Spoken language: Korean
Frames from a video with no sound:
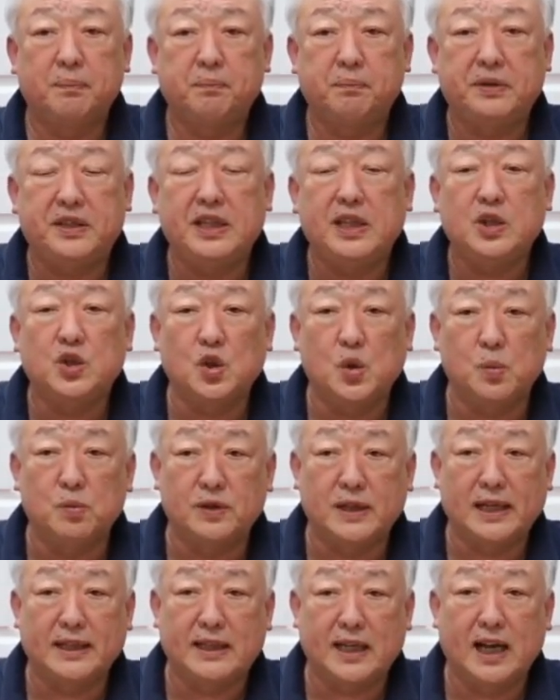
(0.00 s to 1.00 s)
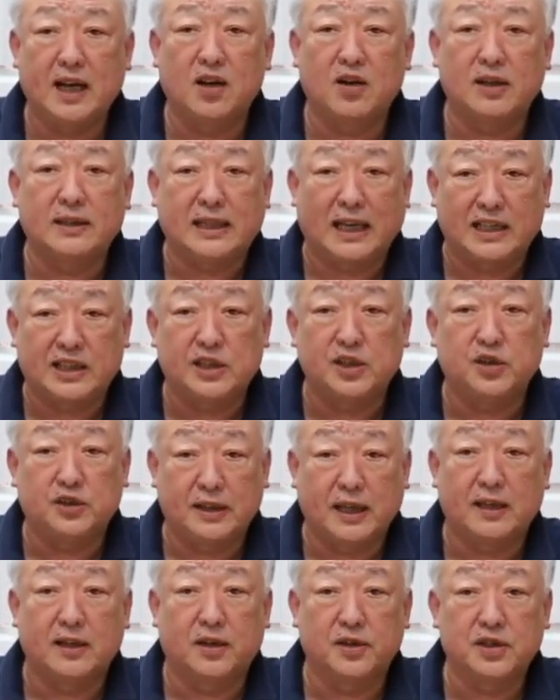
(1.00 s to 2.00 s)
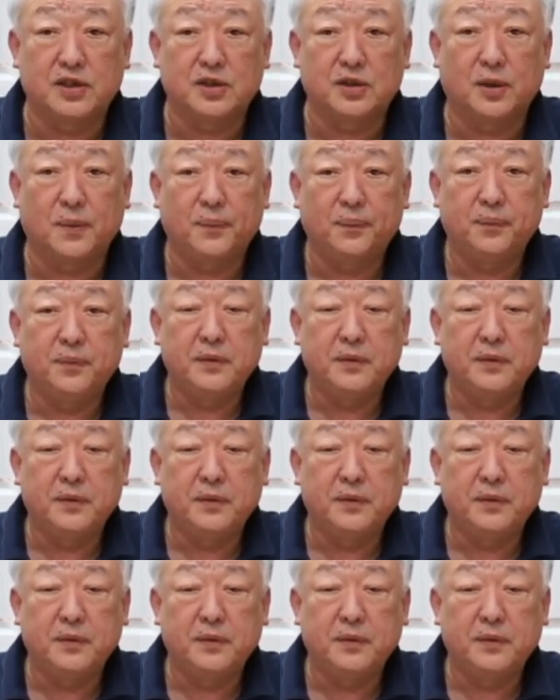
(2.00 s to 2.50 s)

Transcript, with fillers: 피조물에 대한 걸 다스렸다는 것이죠.